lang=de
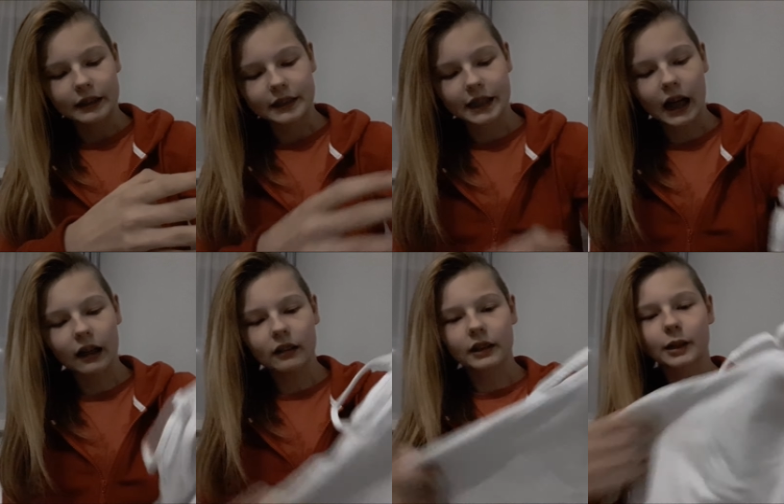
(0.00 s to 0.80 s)

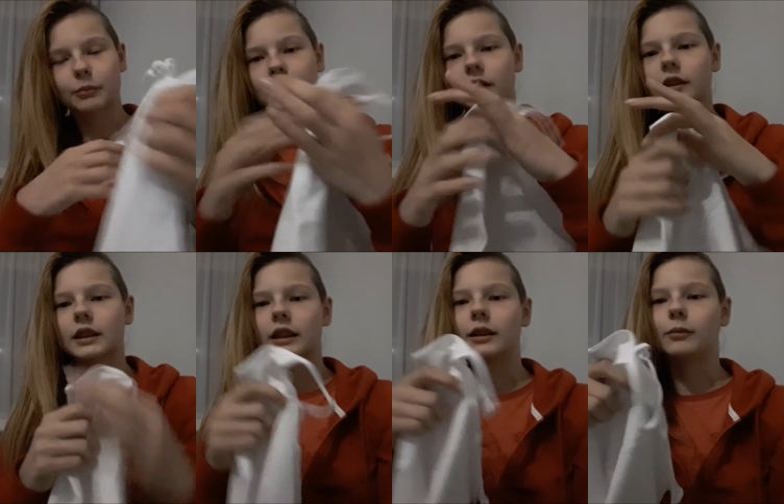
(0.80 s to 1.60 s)
Da gibt
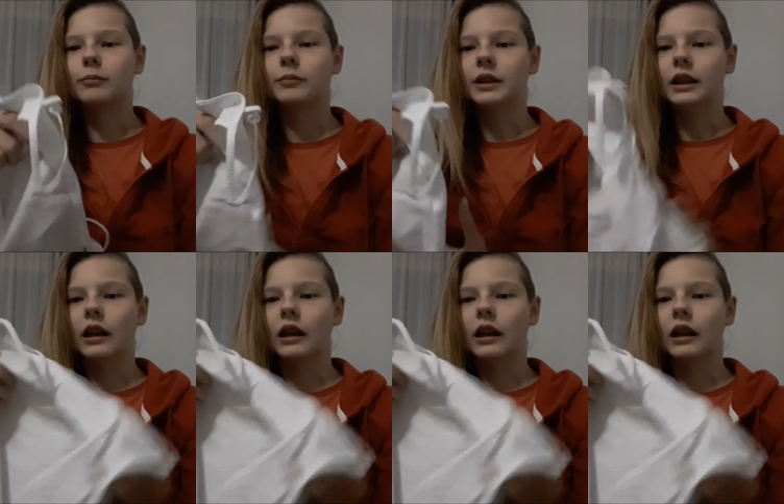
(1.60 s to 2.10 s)
es, ähm,